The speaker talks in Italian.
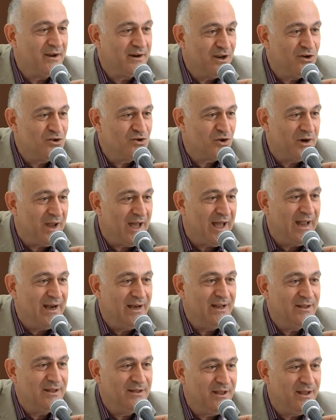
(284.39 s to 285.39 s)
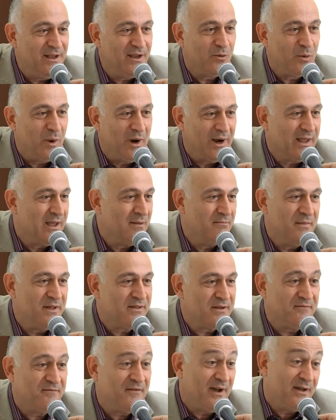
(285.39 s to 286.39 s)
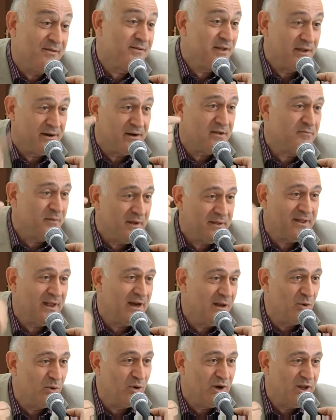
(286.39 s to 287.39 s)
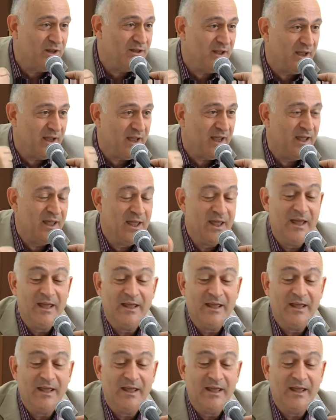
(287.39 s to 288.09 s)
regionali di qualche mese fa, sia rispetto alle politiche